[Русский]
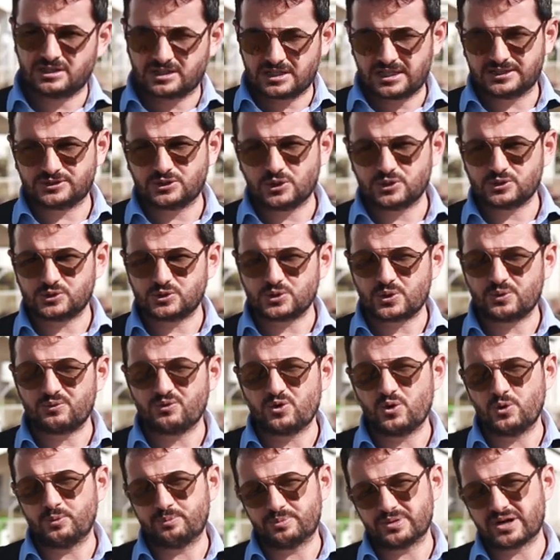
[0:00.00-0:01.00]

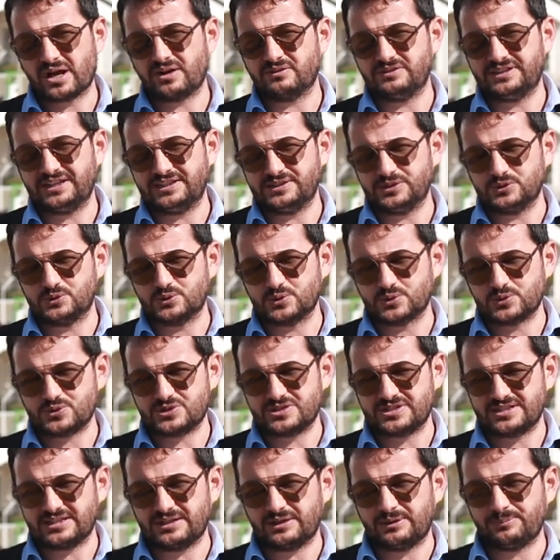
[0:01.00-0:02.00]
кадастровое управления,
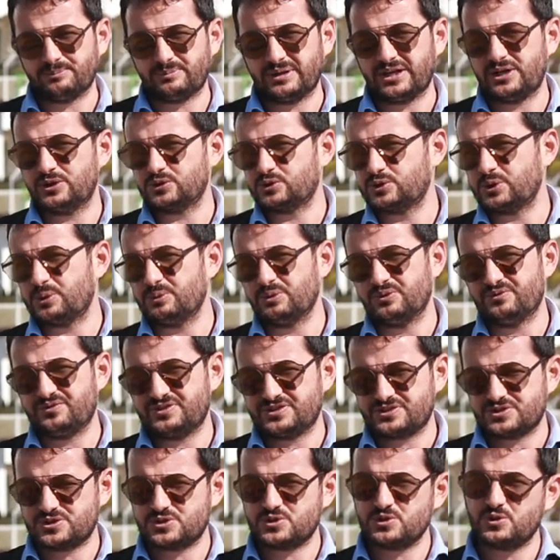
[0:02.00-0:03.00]
друзья, поэтому
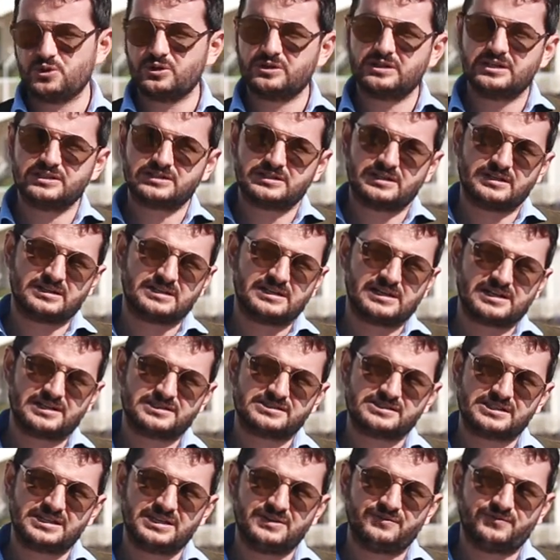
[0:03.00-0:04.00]
все
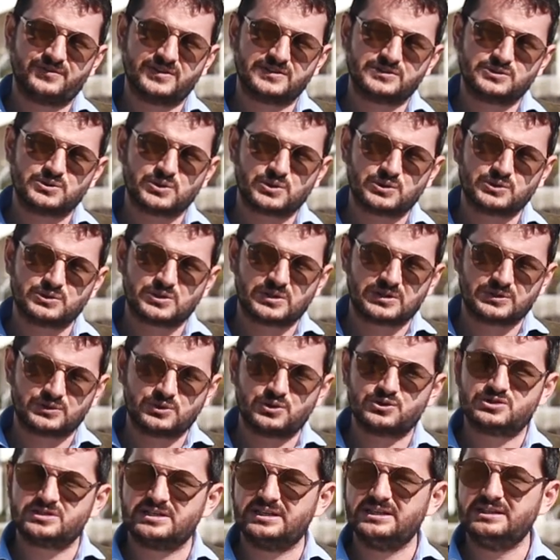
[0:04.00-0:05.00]
городская инфраструктура
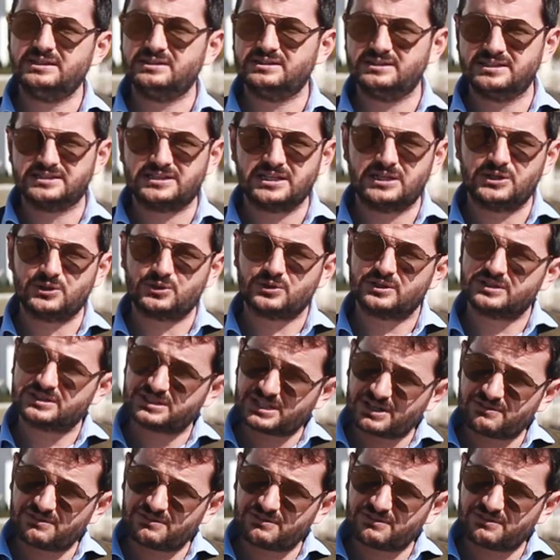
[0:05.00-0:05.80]
тоже недалеко.